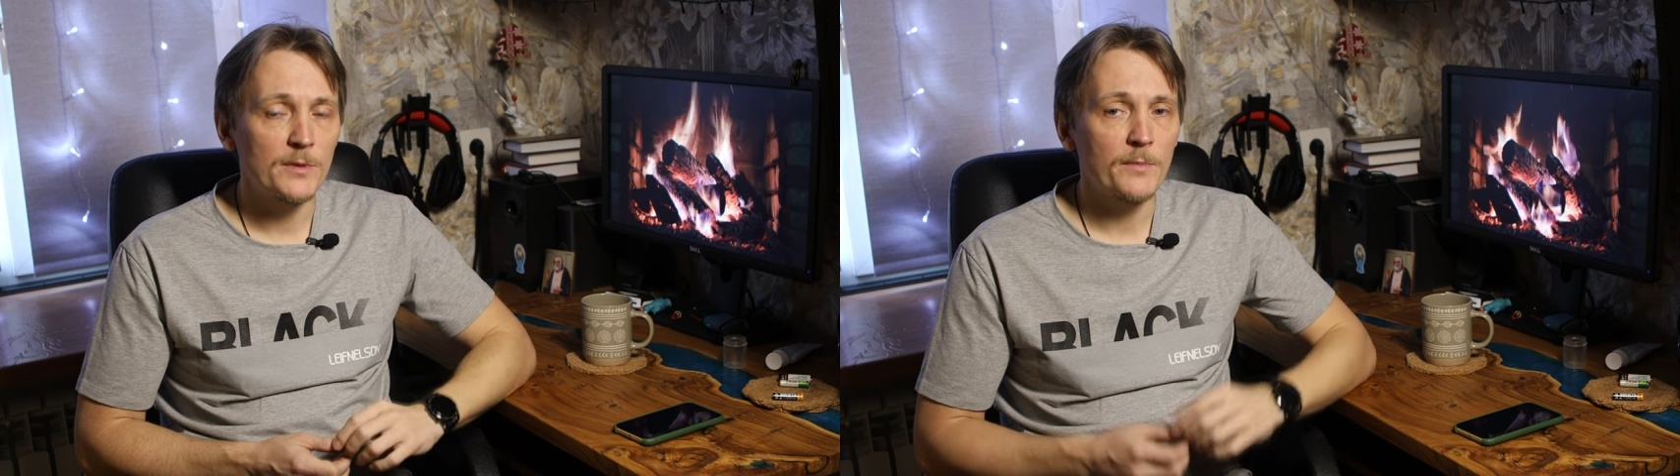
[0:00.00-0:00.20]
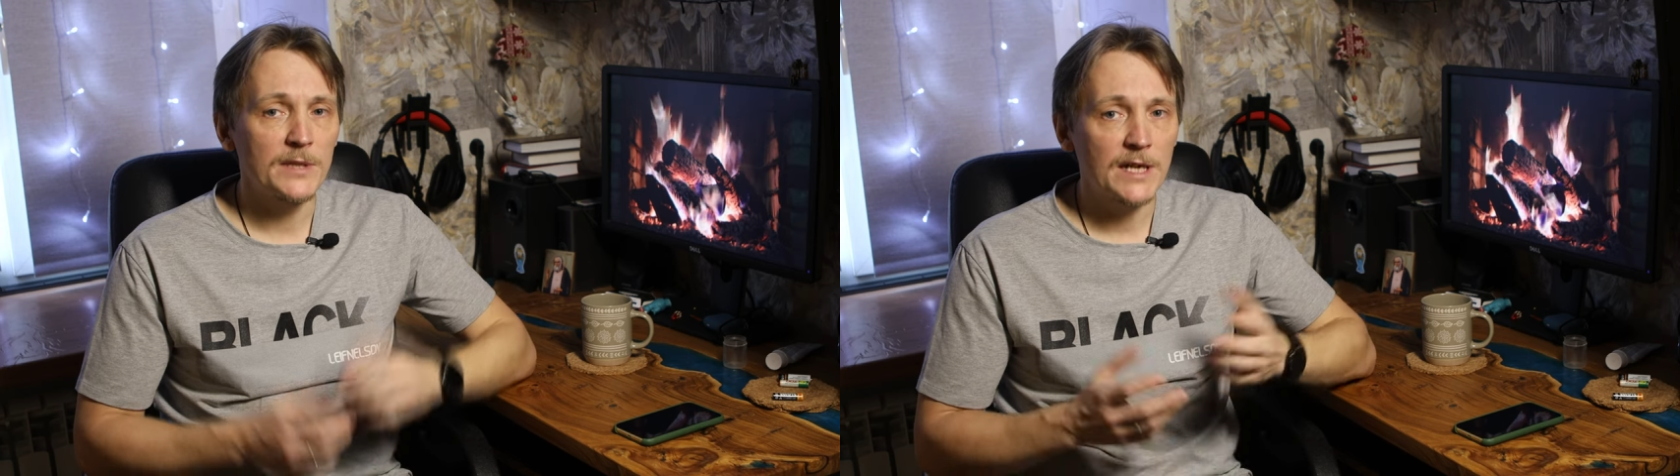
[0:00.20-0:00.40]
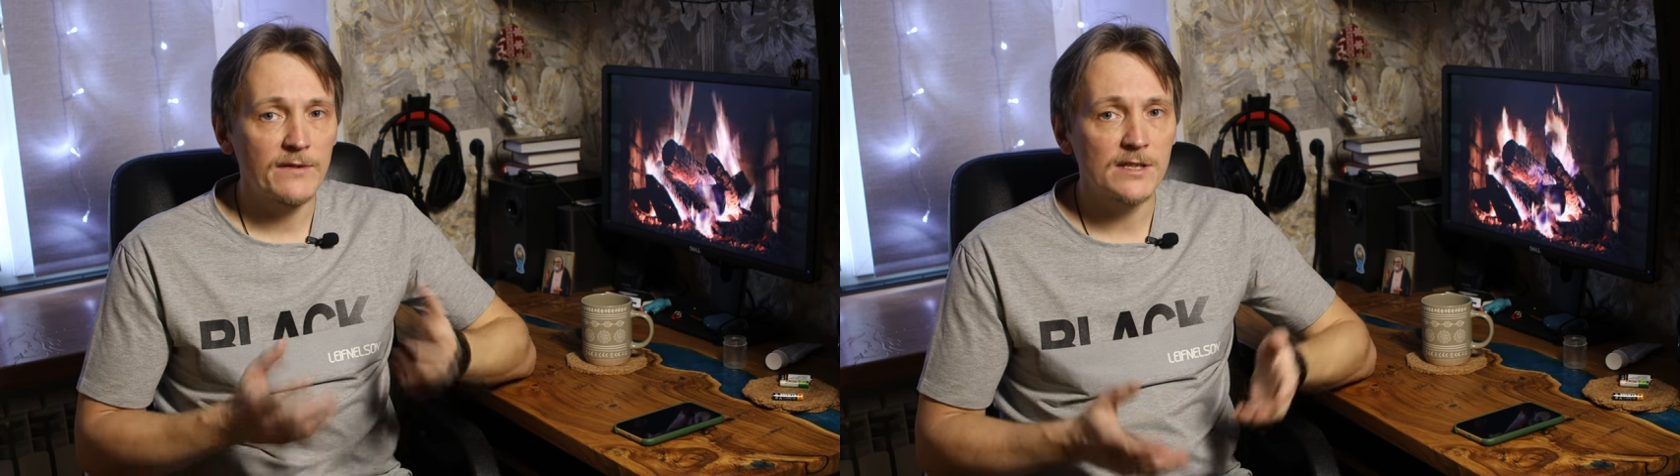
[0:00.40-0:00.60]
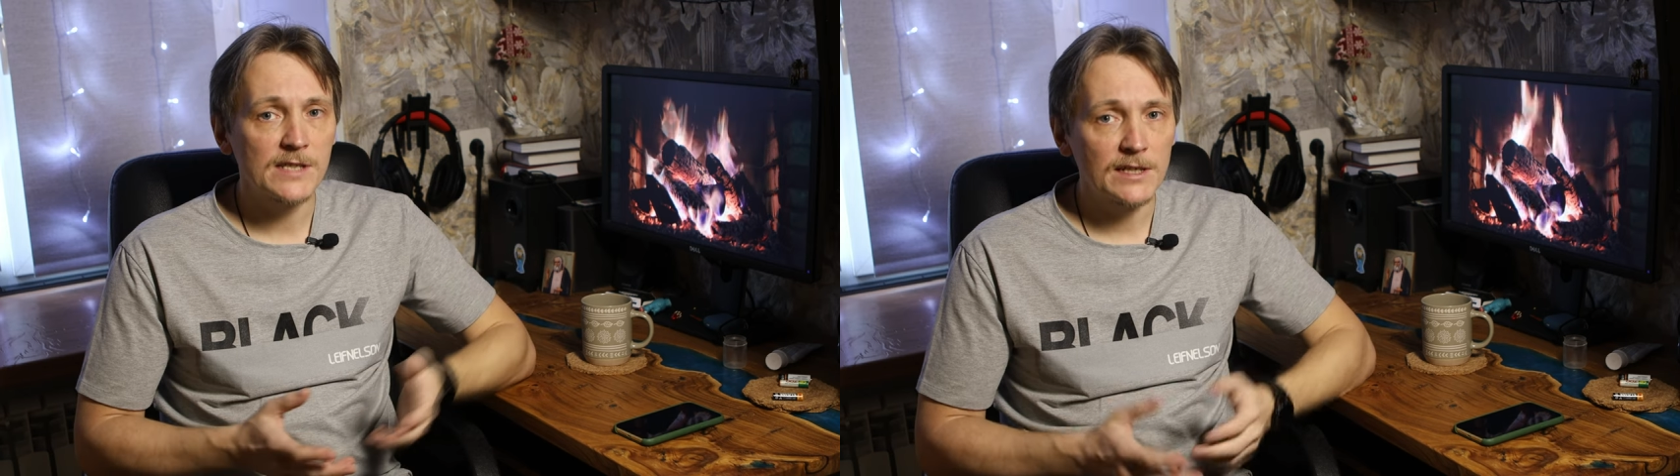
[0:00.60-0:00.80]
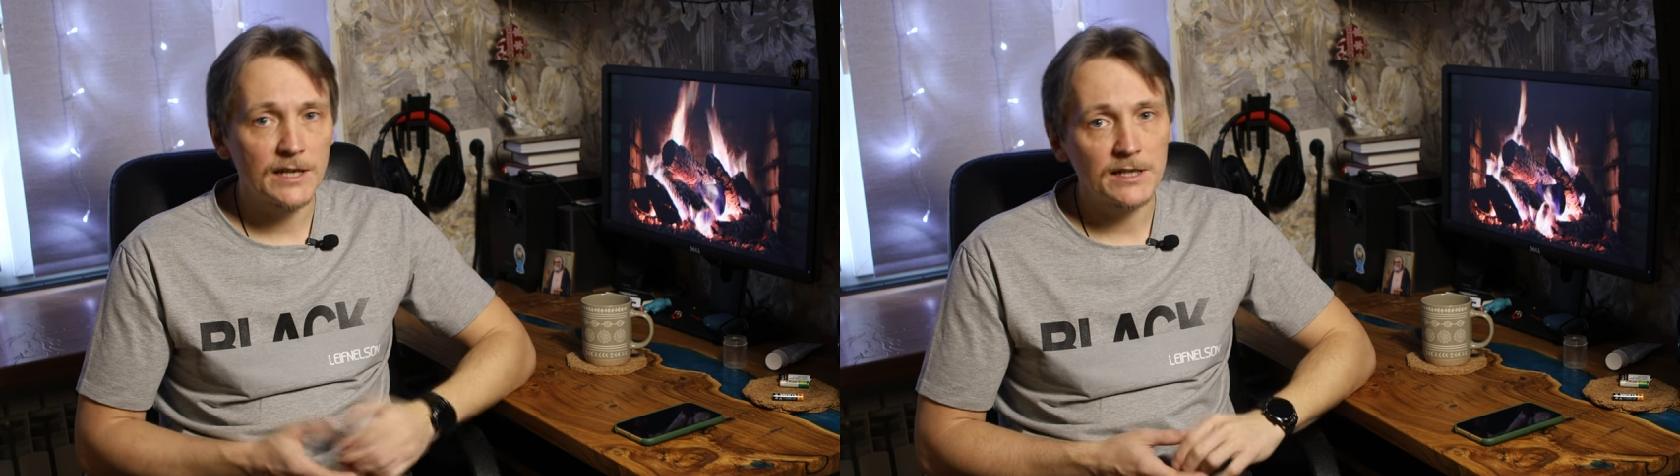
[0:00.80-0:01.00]
что мне
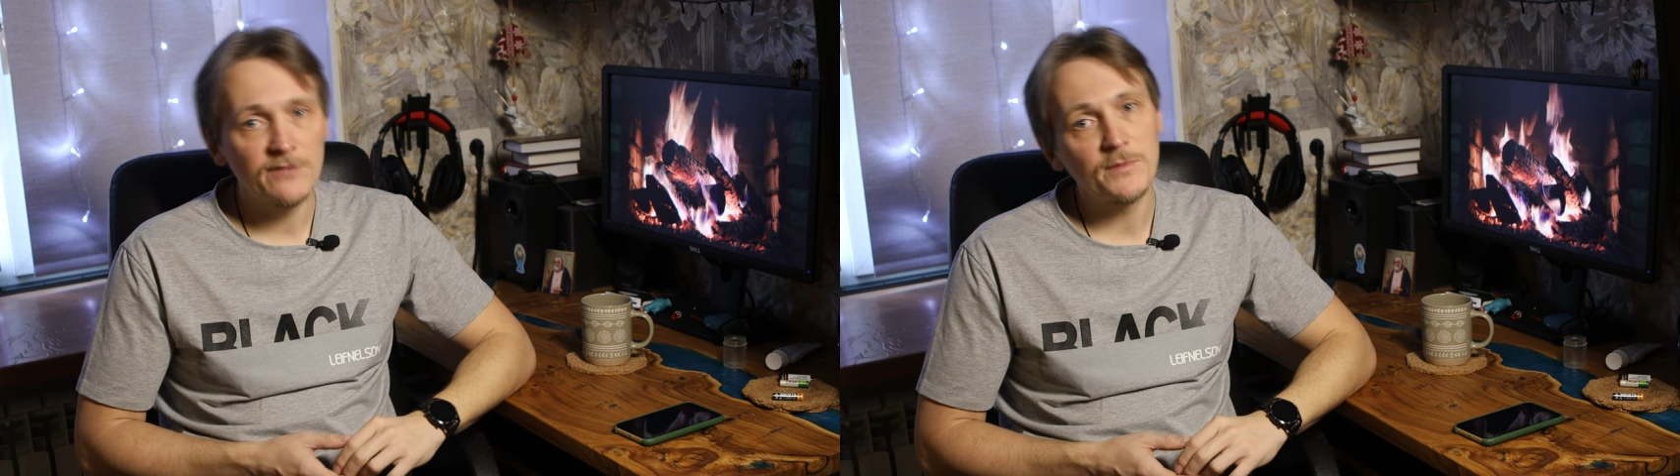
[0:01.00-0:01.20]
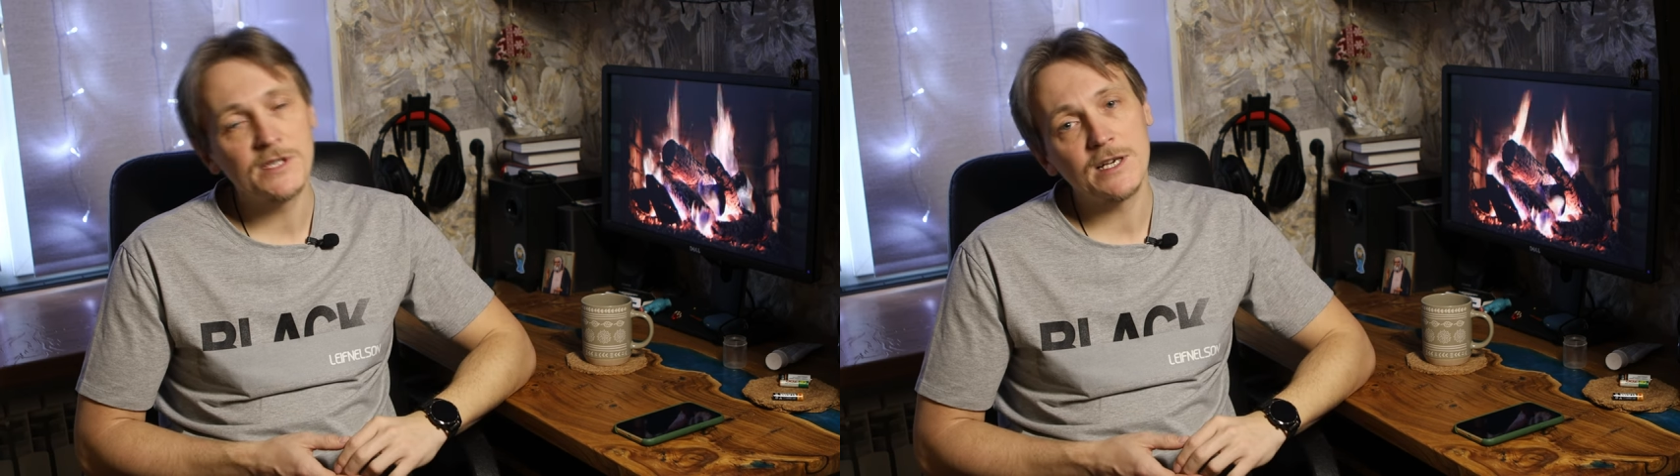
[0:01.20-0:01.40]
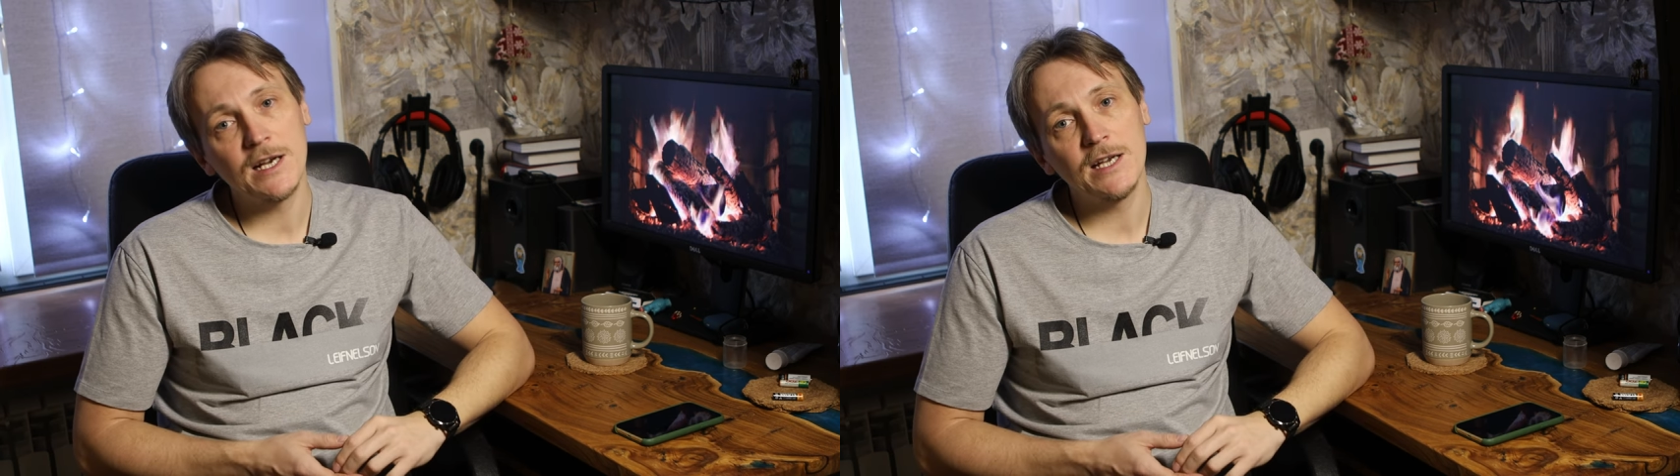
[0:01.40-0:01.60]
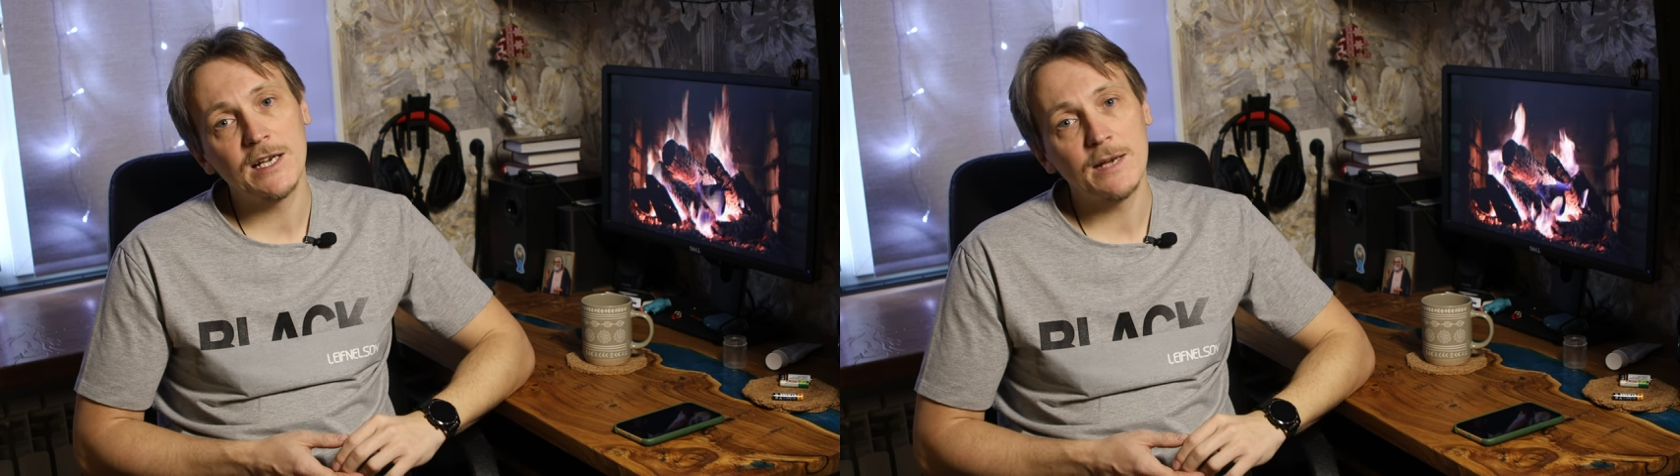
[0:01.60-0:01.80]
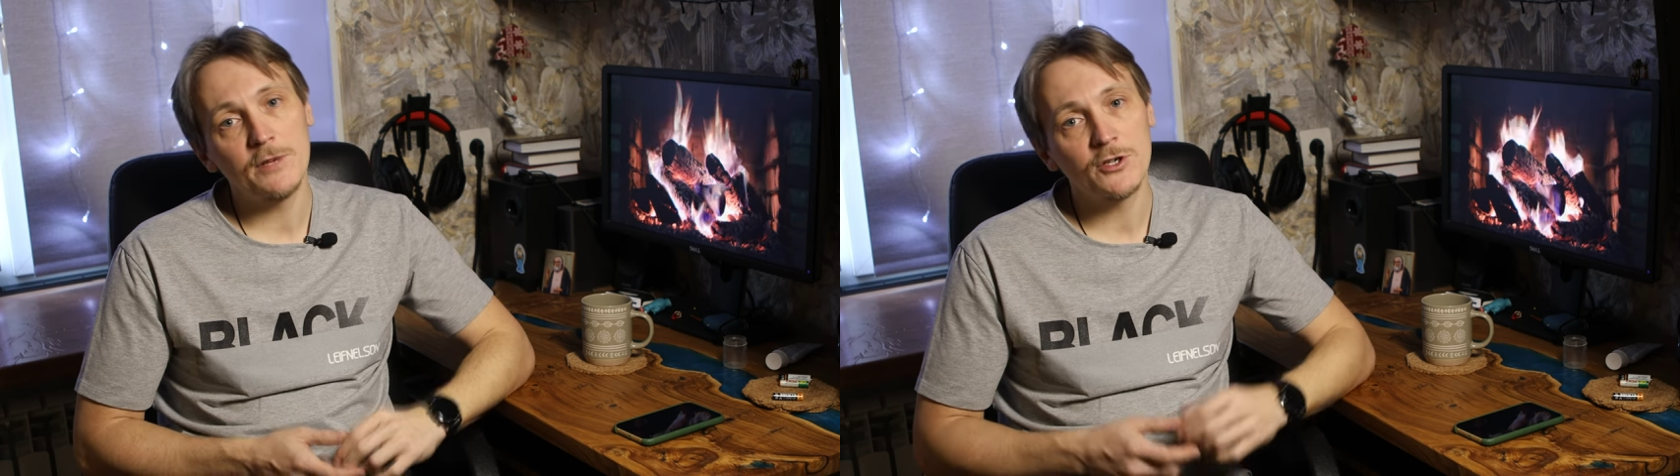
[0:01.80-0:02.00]
понравилось конкретно в
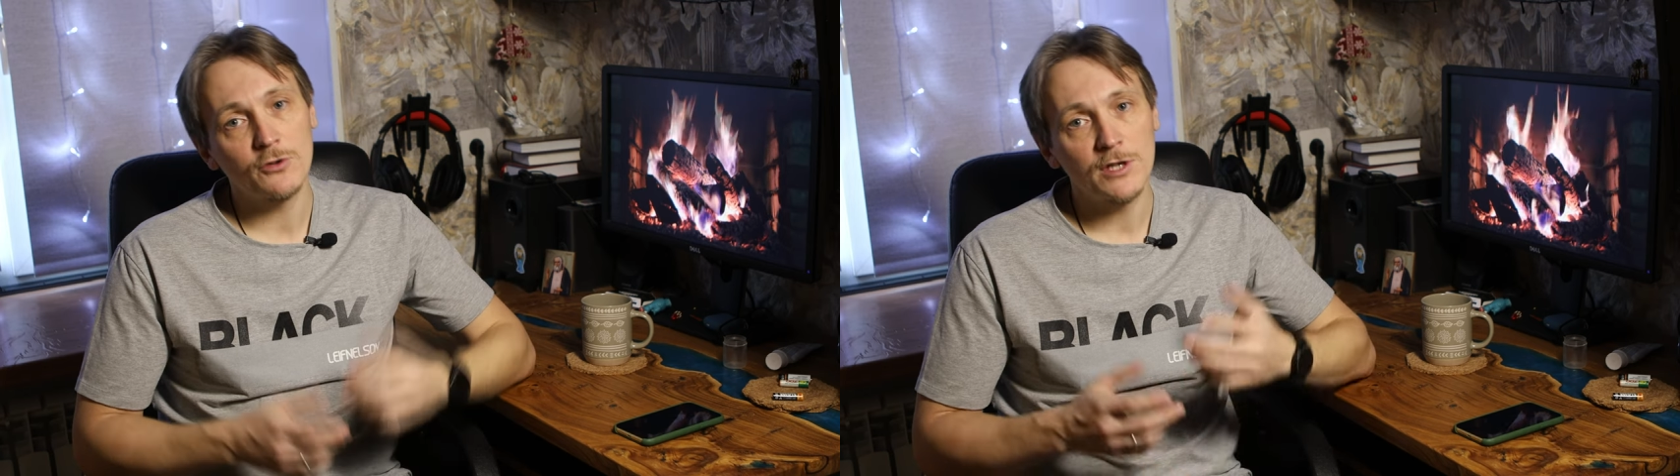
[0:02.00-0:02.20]
беззеркальной камере,